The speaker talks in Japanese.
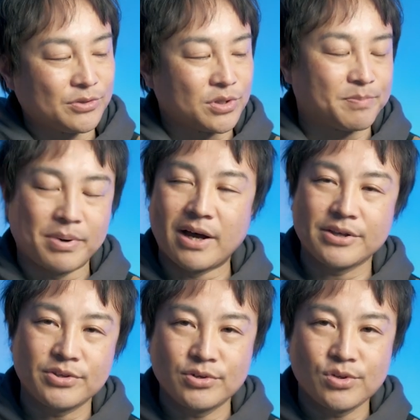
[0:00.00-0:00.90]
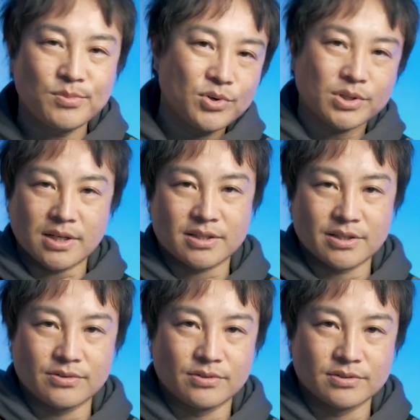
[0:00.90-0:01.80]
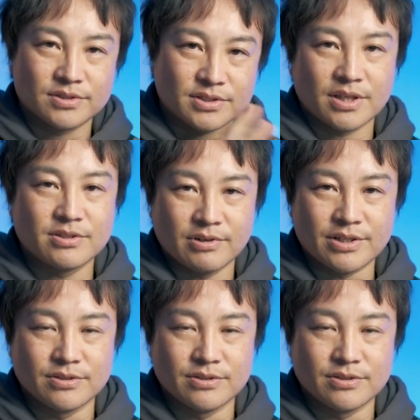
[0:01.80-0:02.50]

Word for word: 後でパン用のモーターっていうのを付け加え